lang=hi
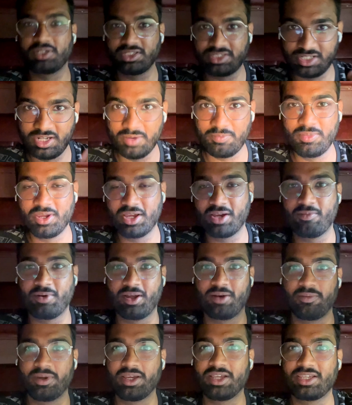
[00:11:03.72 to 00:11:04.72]
इस डब्बे के
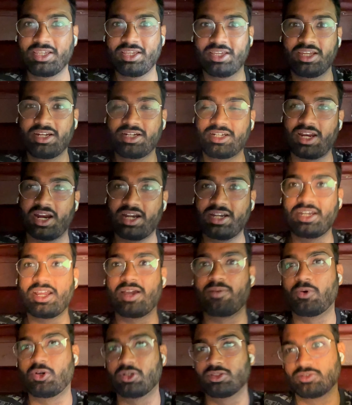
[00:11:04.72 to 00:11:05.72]
बारे में कि ये ठंडा
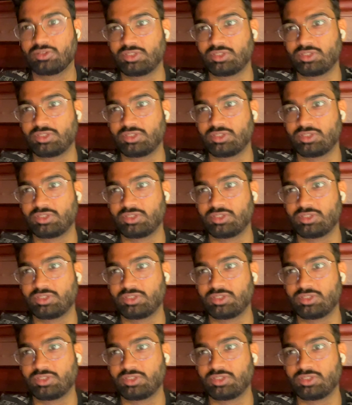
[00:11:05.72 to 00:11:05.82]
बहुत हो